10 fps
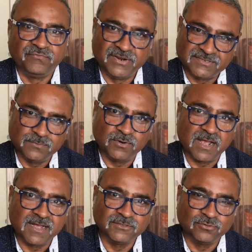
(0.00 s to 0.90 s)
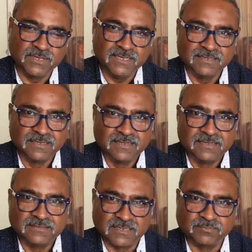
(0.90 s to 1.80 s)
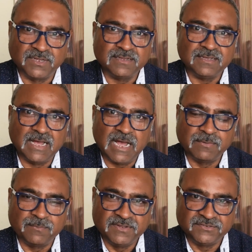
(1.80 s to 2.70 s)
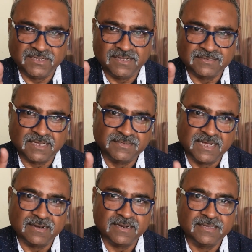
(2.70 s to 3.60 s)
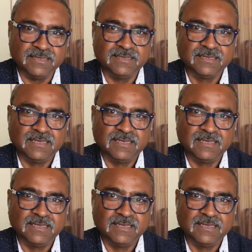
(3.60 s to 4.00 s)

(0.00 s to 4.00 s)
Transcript: फिर से मुलाकात होगी तब तक आप अपनी सेहत का ध्यान रखें